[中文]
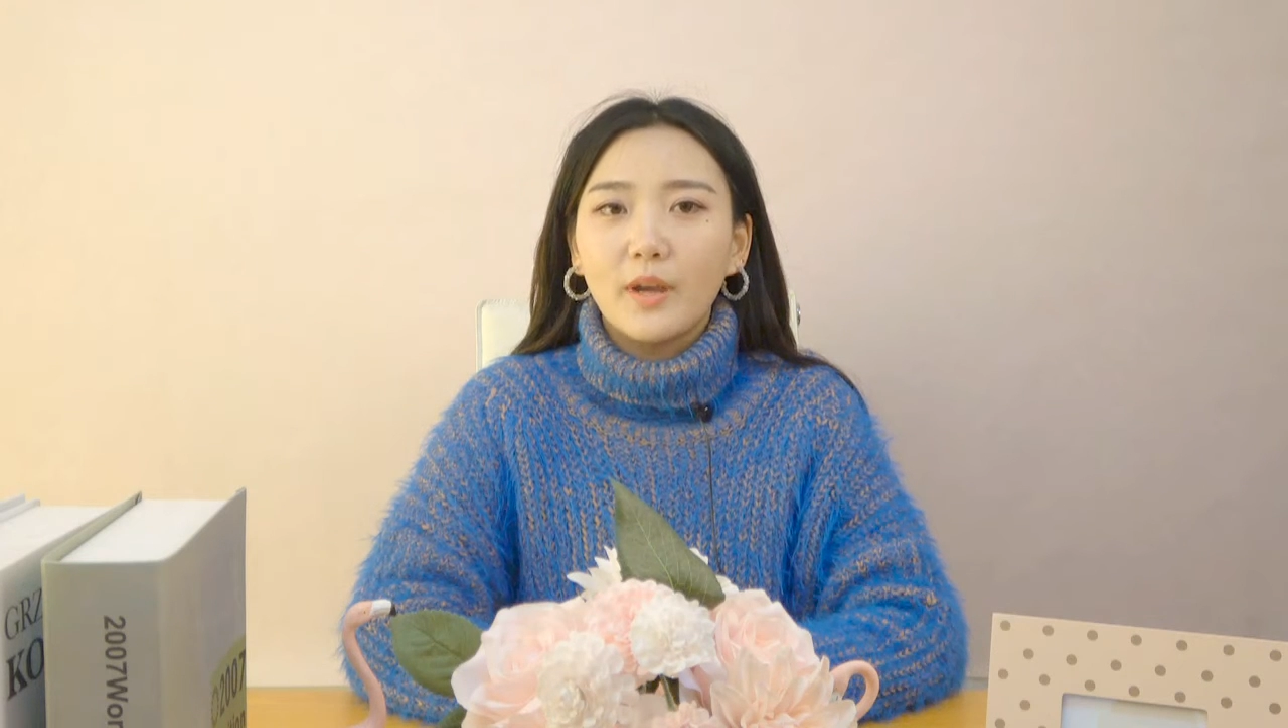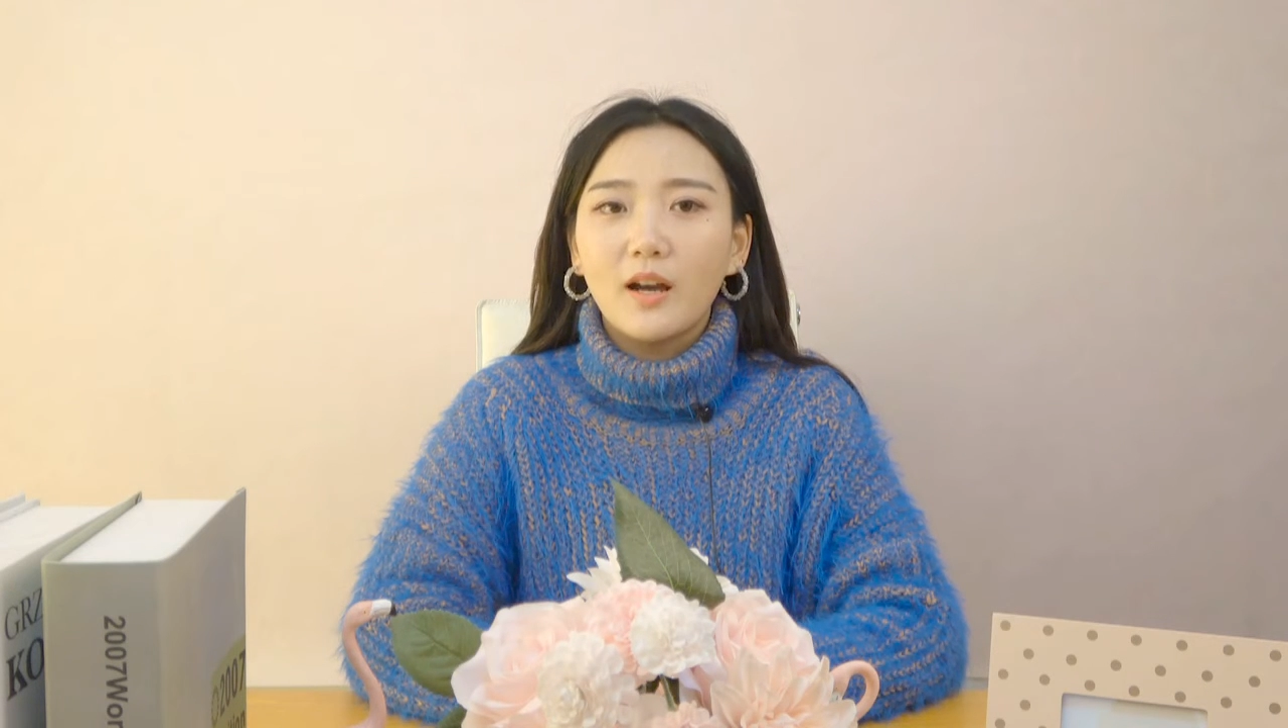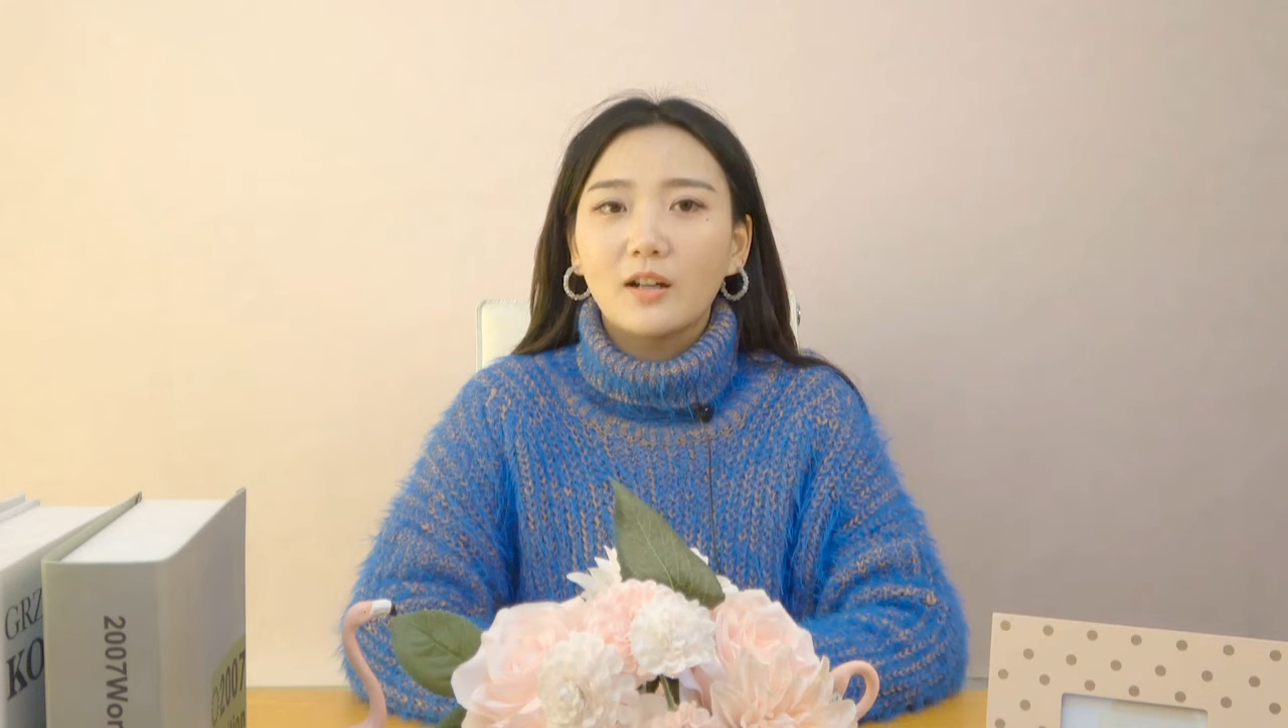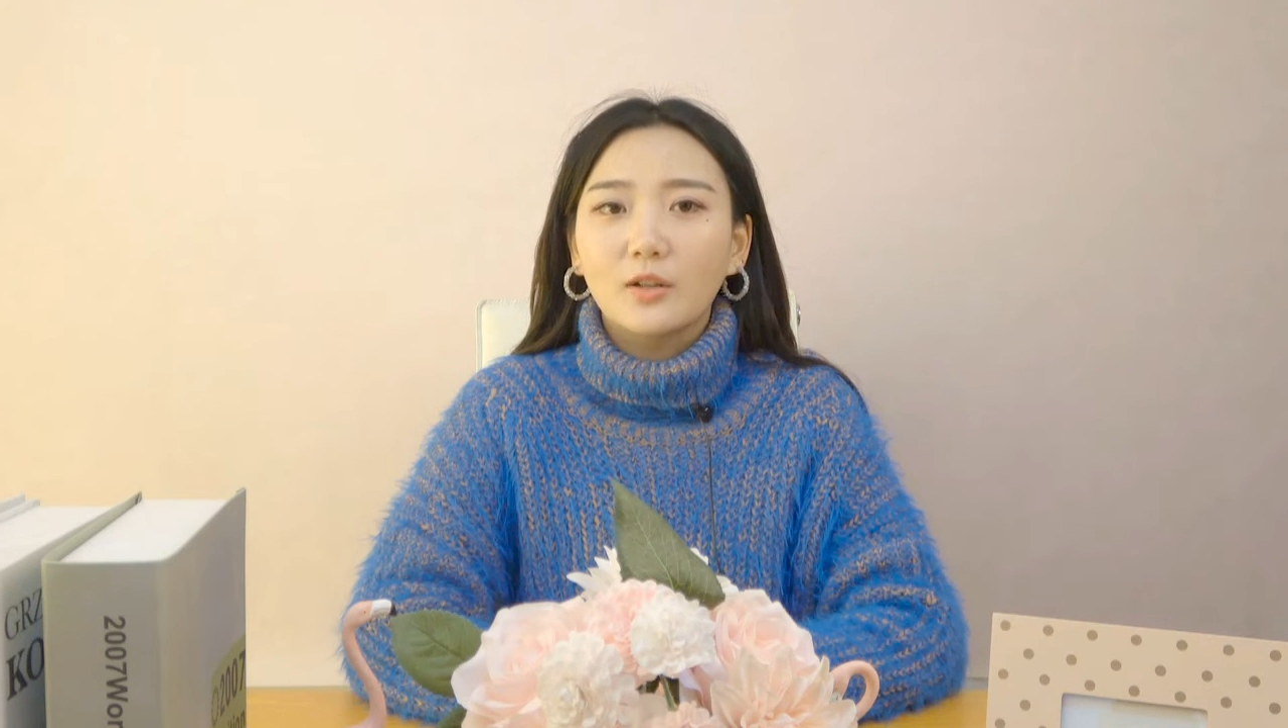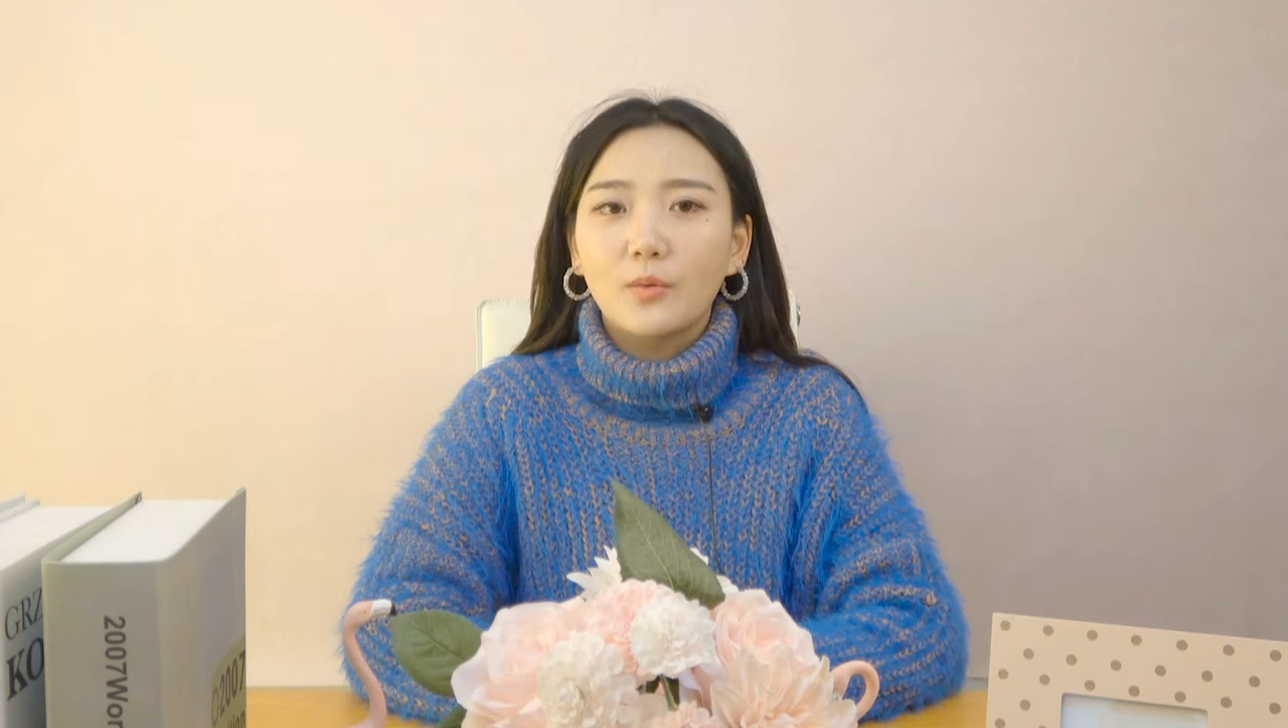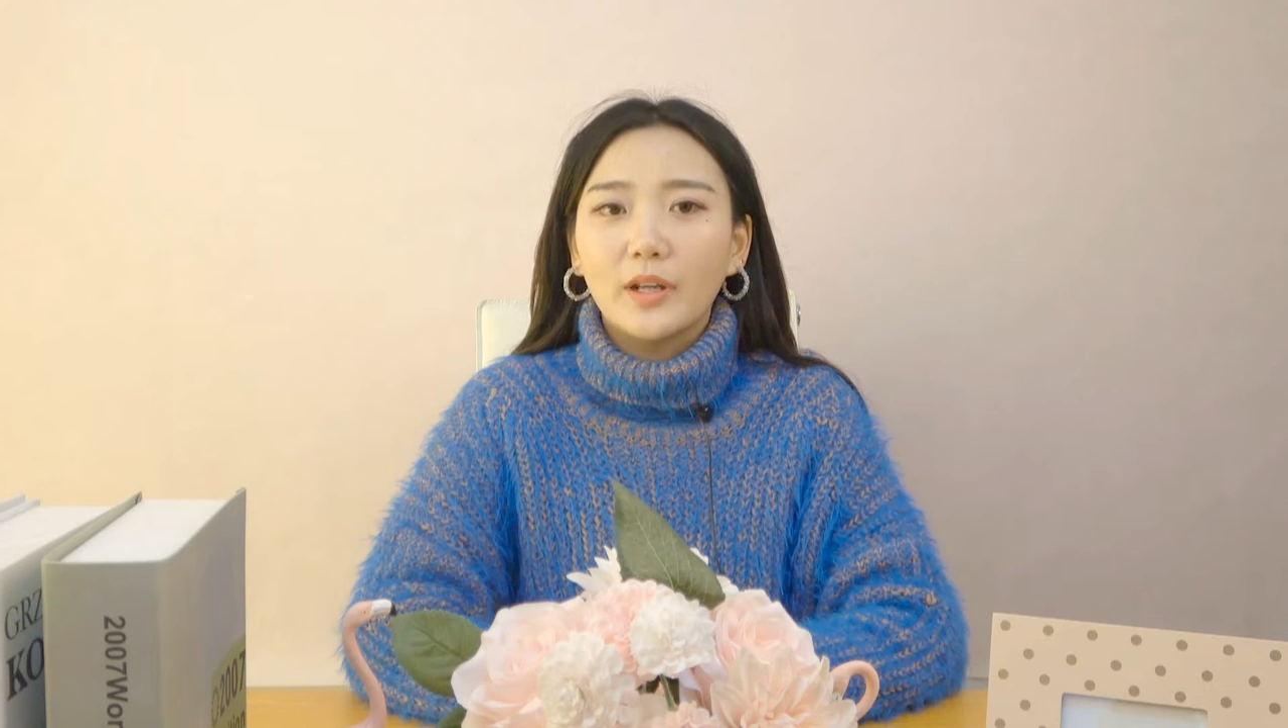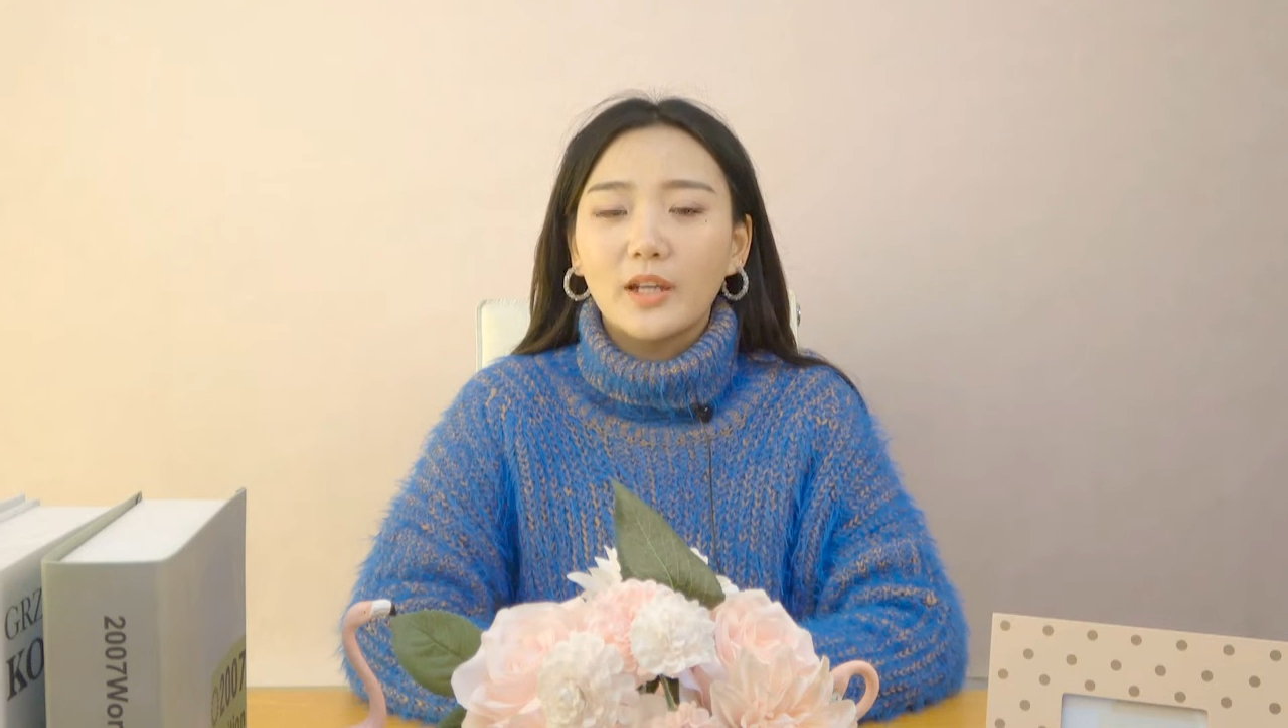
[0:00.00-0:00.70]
美好的回